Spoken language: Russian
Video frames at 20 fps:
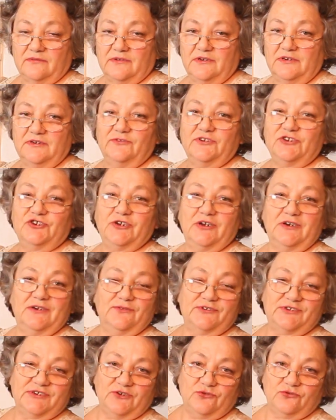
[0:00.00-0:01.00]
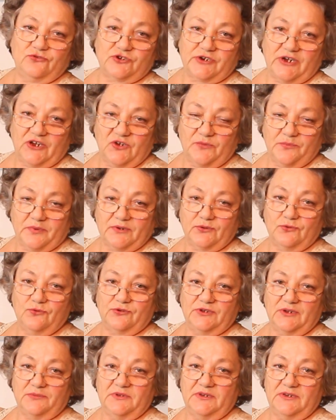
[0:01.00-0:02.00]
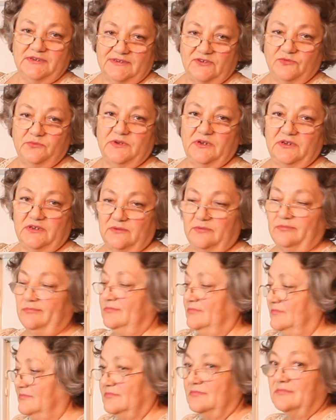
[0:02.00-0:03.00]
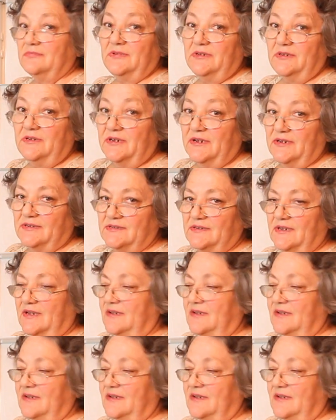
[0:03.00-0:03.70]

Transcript: или вначале его загружаю продуктами, если у меня их есть,